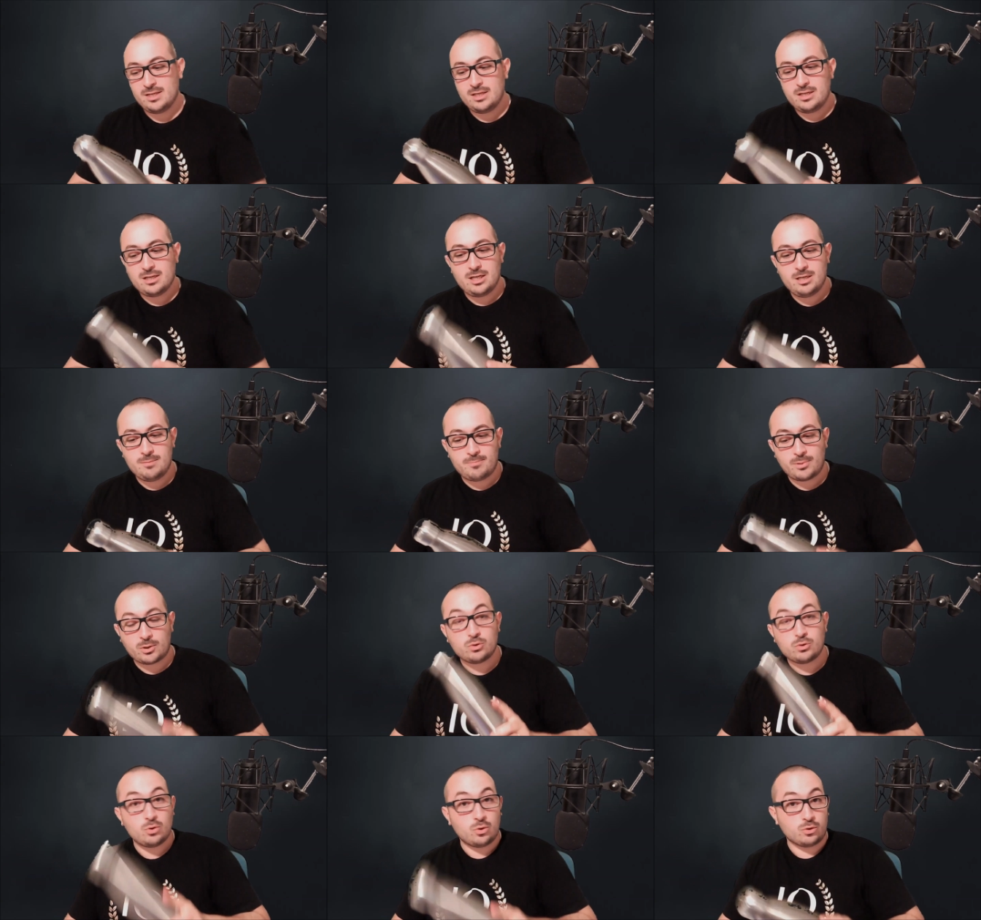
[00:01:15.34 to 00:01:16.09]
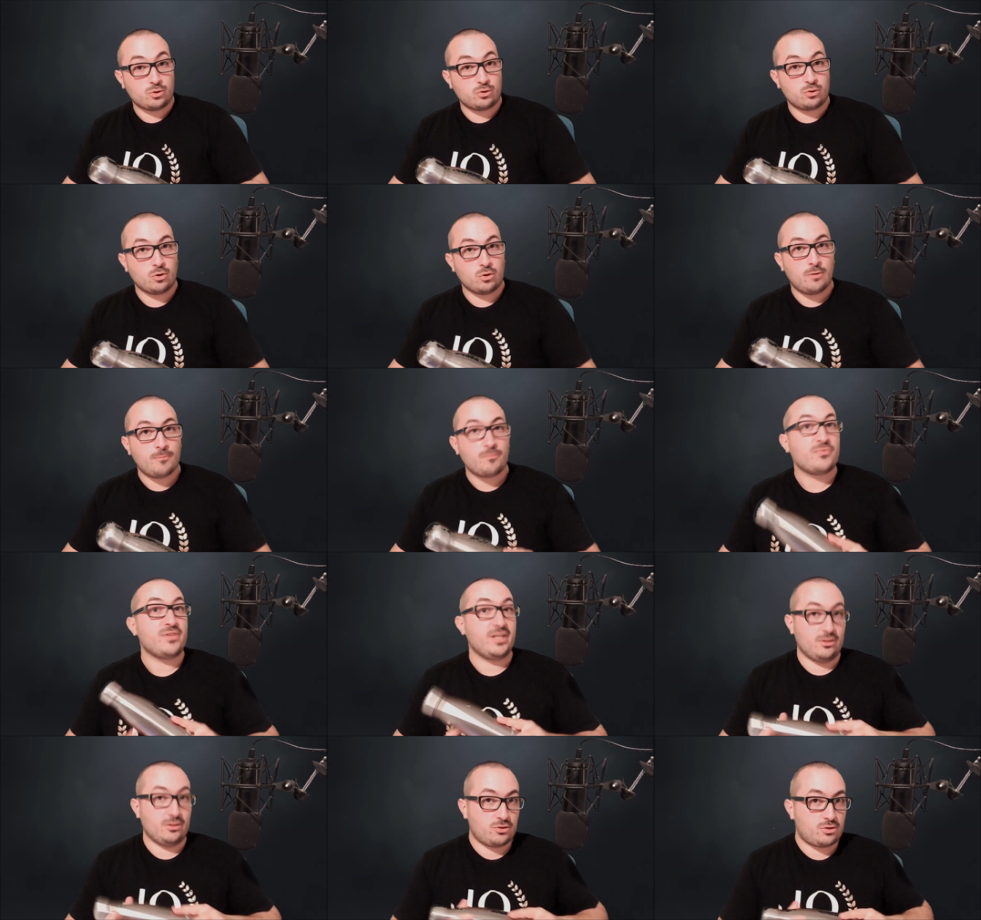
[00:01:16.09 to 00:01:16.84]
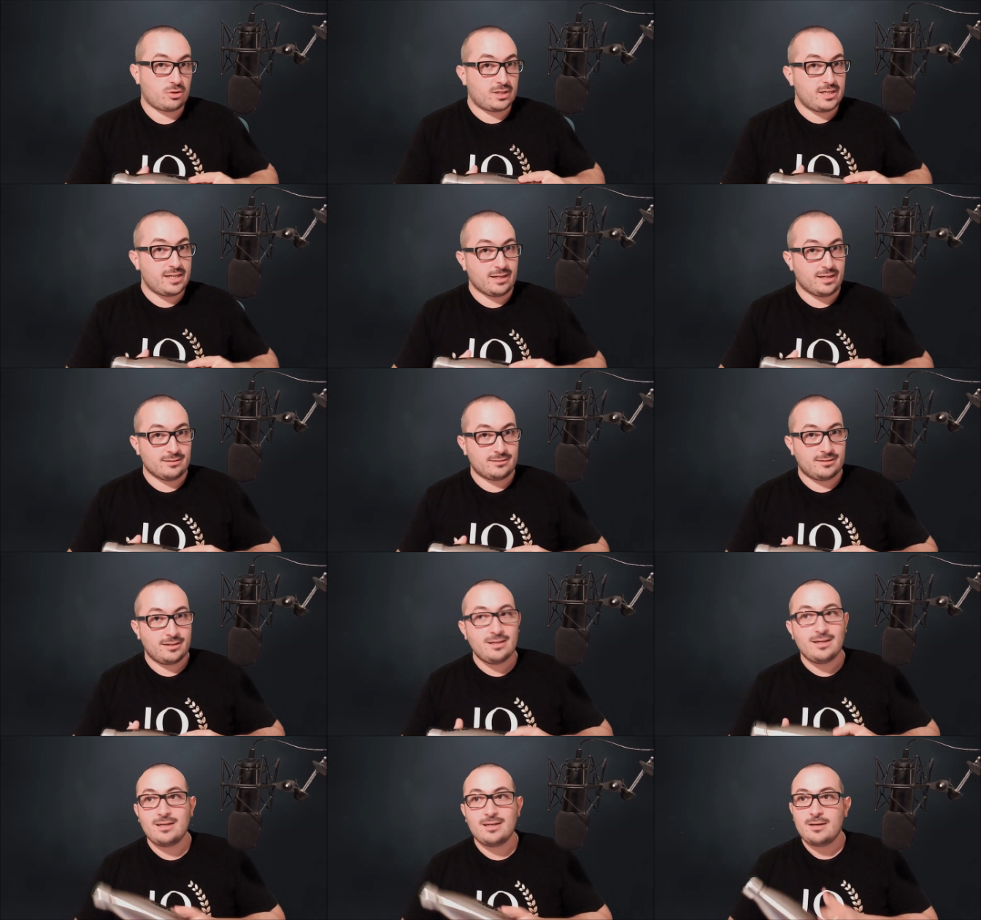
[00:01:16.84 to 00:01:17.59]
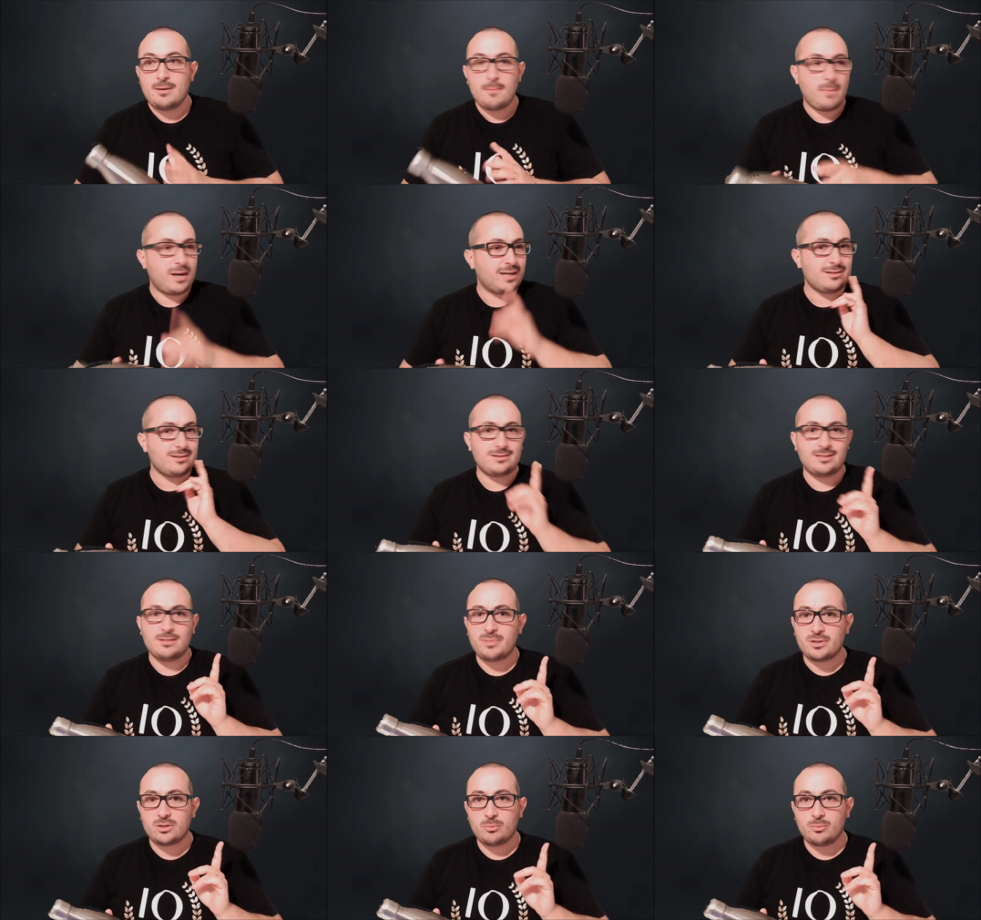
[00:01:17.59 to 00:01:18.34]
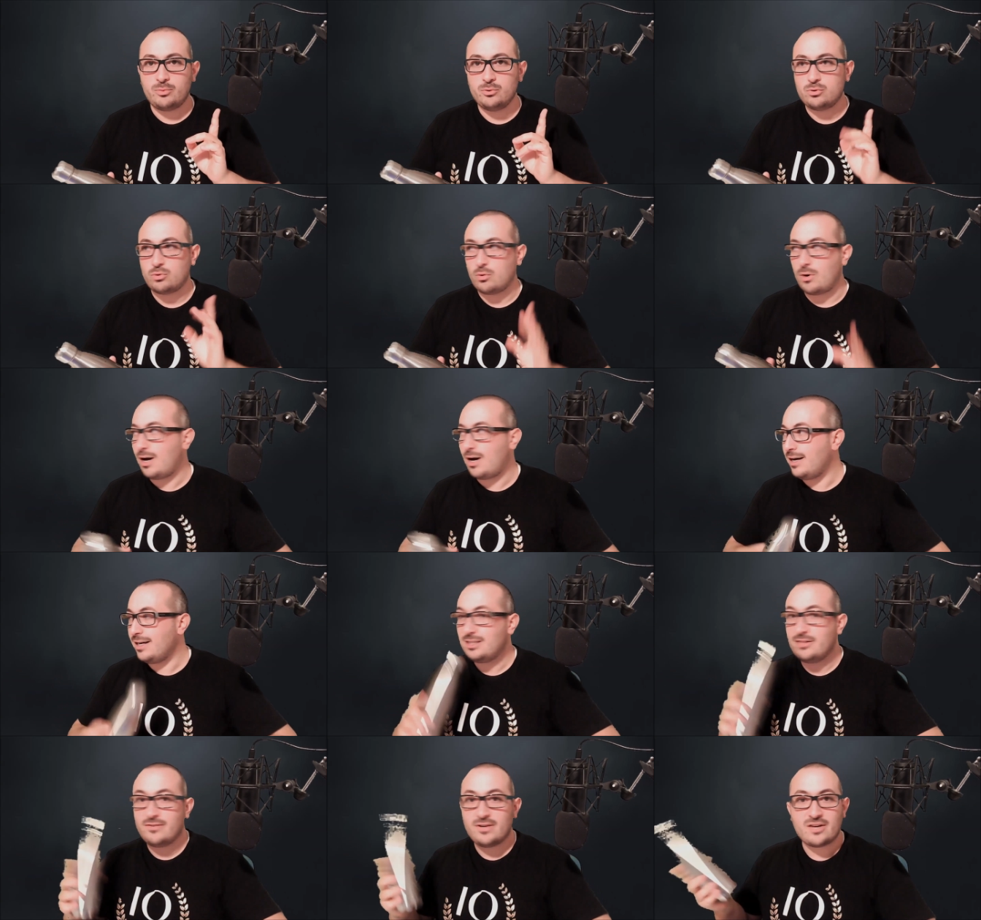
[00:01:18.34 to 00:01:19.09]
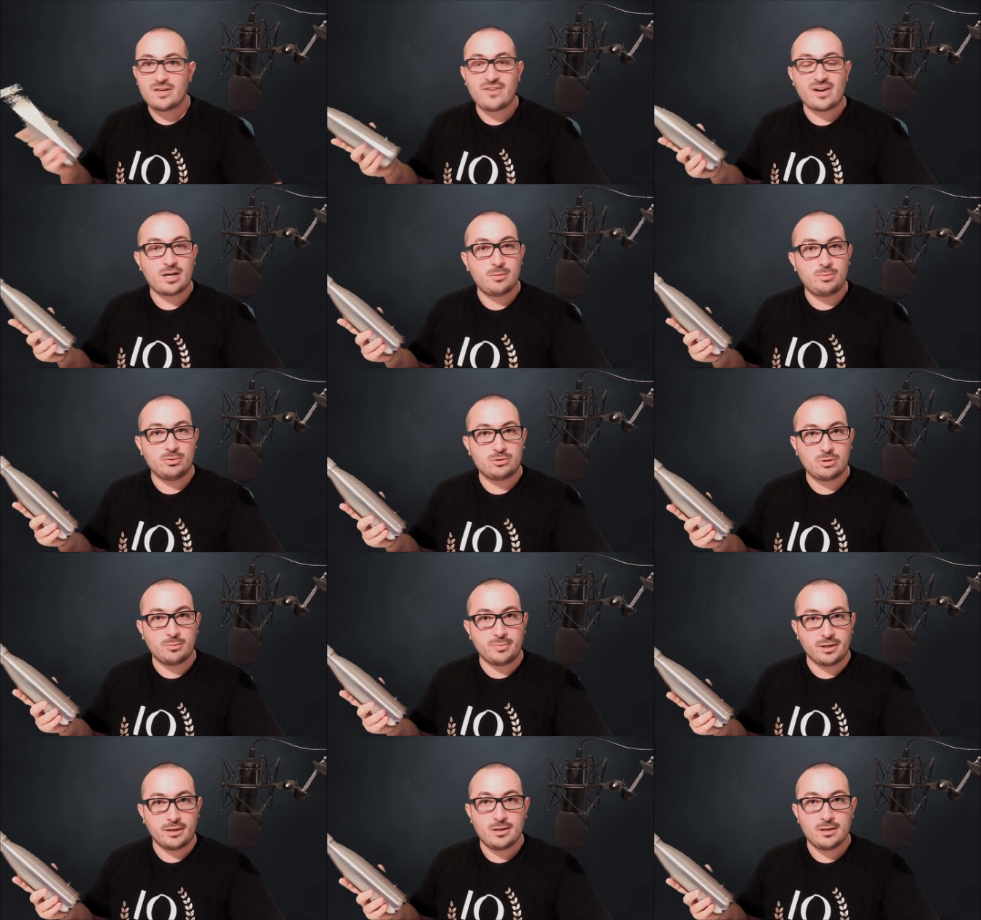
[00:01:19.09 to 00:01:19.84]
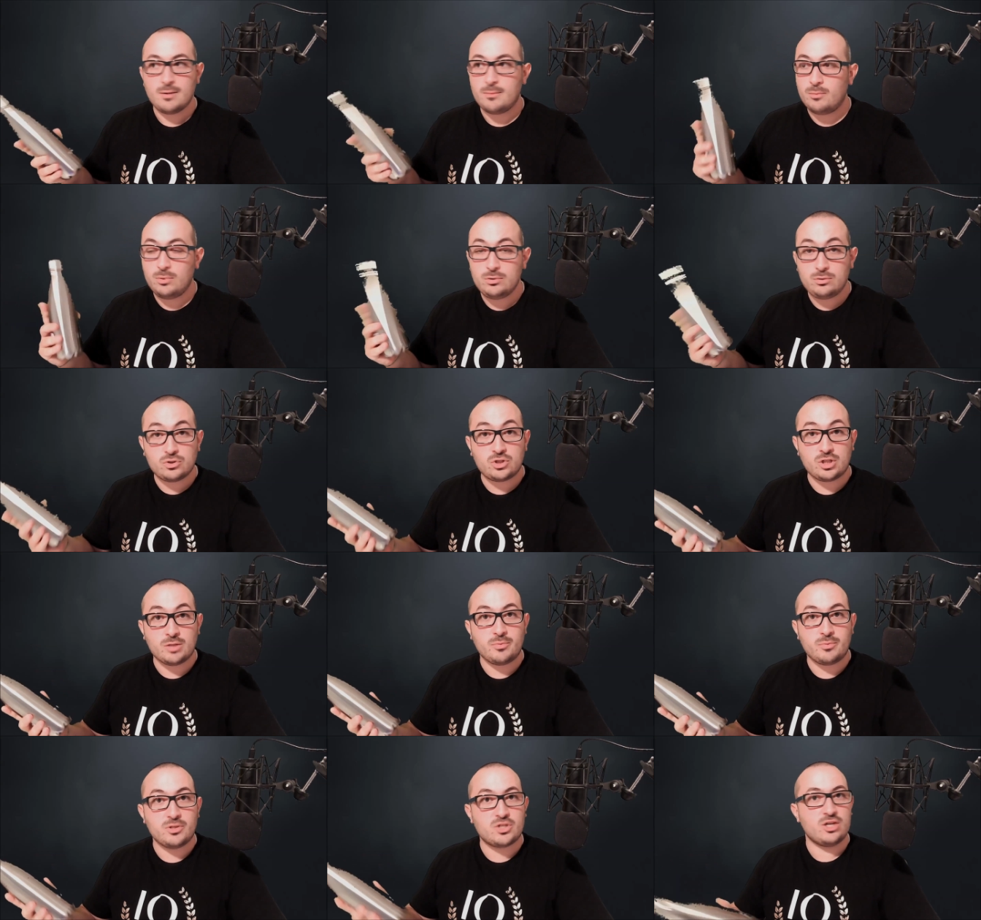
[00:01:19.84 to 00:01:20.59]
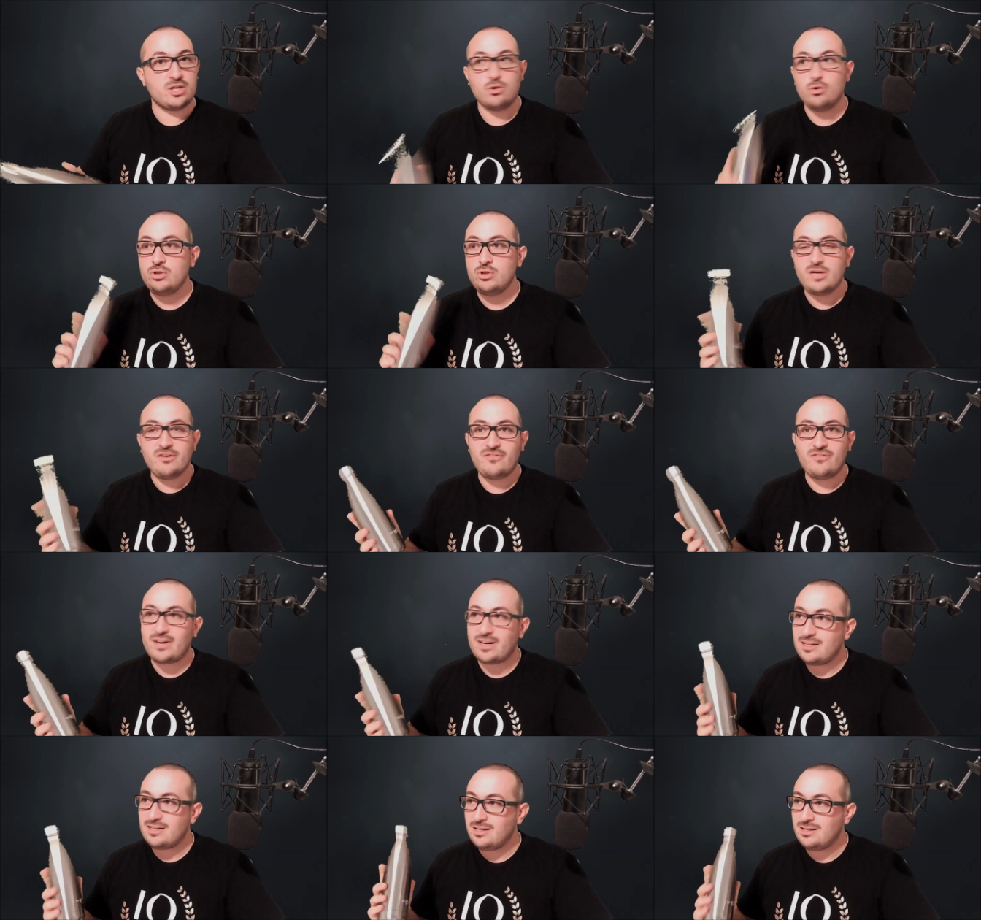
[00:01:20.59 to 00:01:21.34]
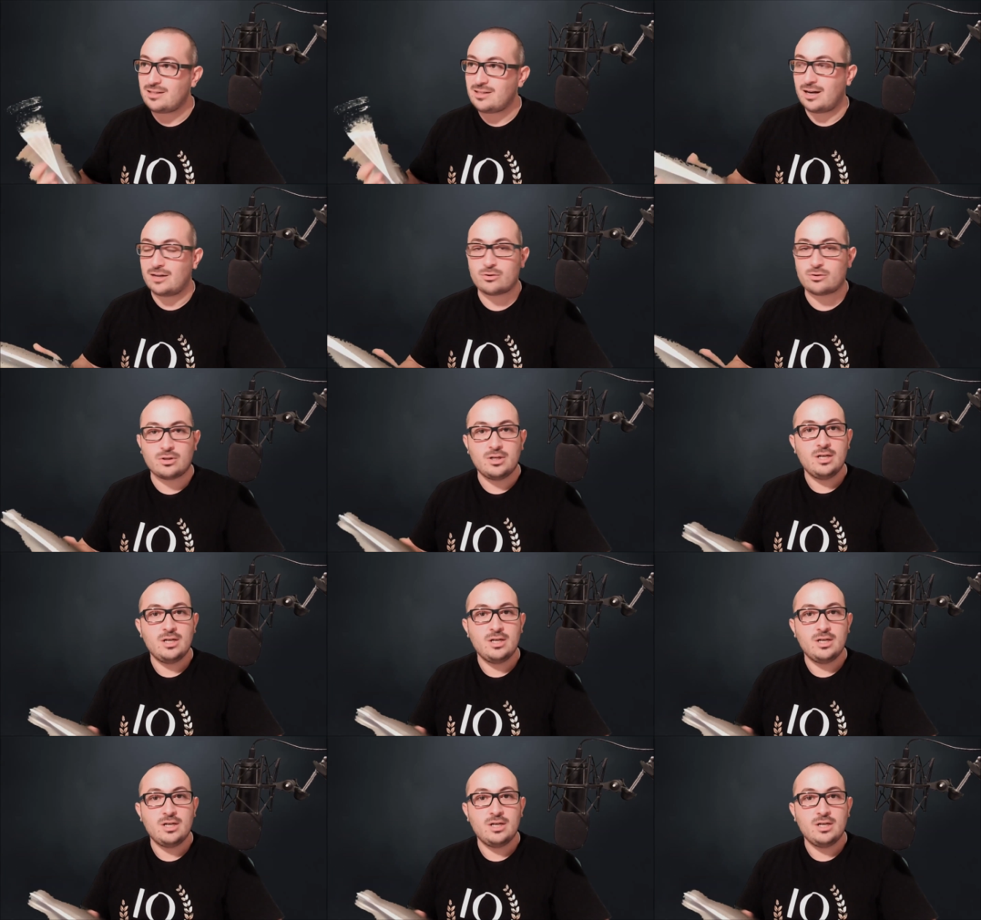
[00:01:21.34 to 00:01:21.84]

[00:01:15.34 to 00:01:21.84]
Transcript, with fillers: il prodotto del nostro cliente parte sempre da un punto A e deve arrivare al punto B. Molto semplice, non deve fare nient'altro.